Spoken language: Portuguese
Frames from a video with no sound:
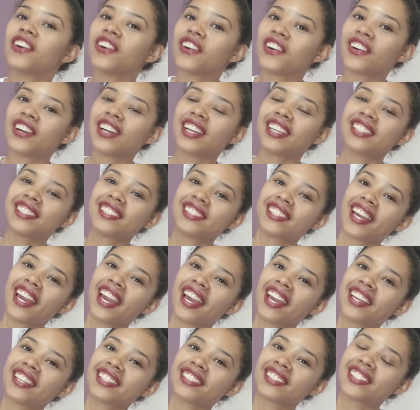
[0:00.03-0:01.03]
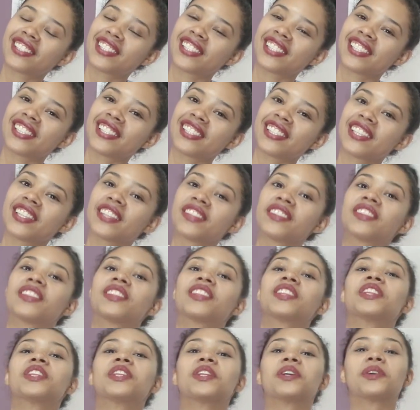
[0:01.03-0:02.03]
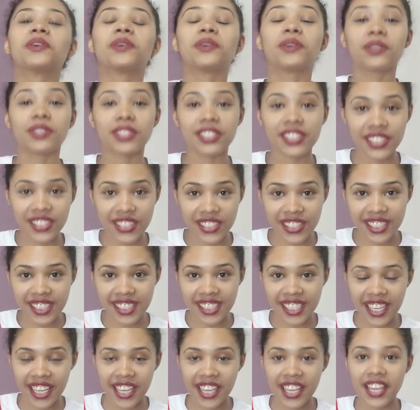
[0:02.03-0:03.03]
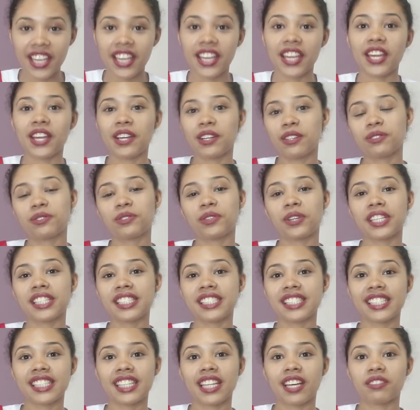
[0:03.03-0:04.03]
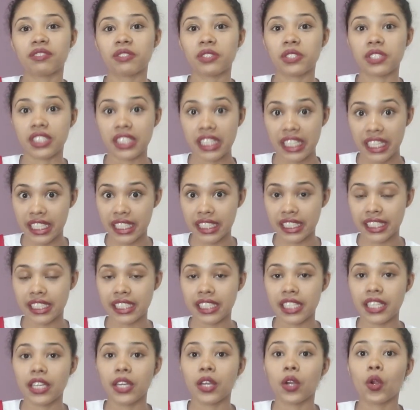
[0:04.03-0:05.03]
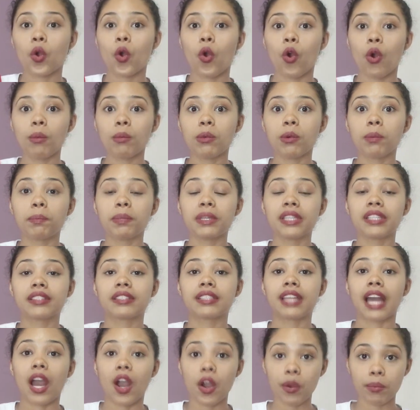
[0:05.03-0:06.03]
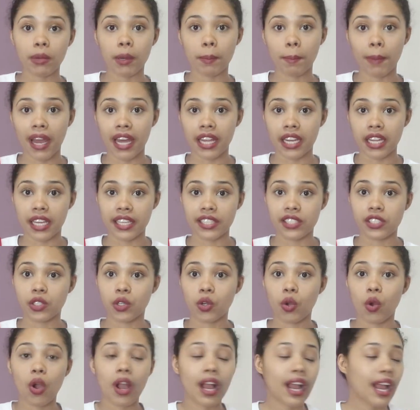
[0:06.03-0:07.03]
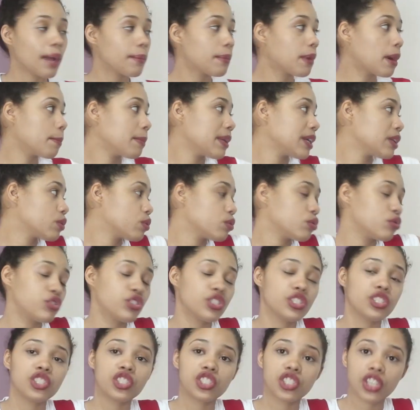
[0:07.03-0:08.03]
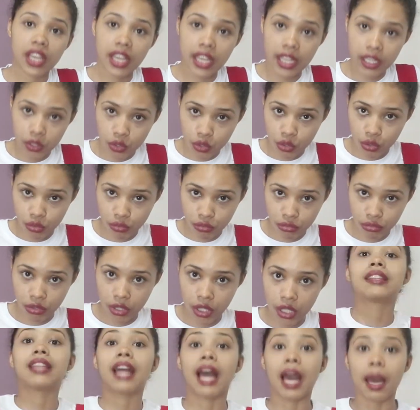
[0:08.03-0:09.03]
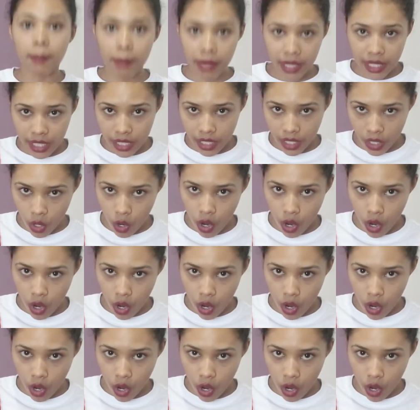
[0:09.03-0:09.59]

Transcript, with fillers: Oi, gente! Hoje eu vou ensinar vocês como pintar uma parede com acabamento de gesso da maneira